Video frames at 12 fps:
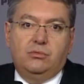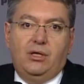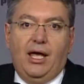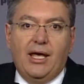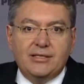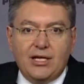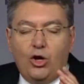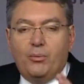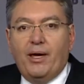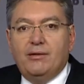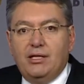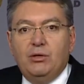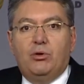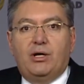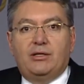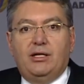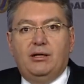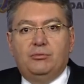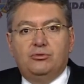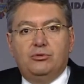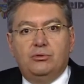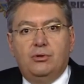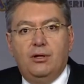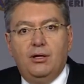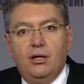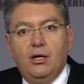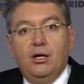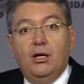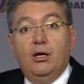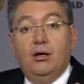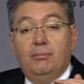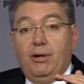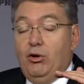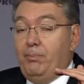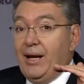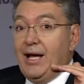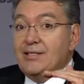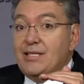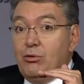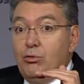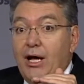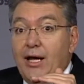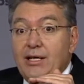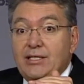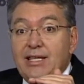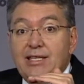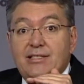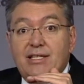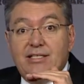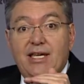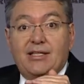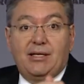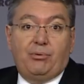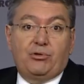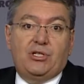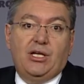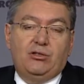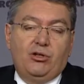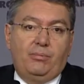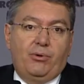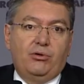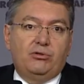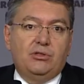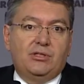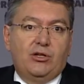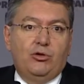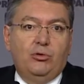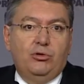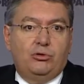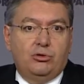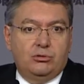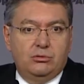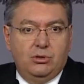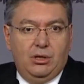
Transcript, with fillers: Es el objetivo que tenemos. Pero para asegurar ese 17% del Producto Interno Bruto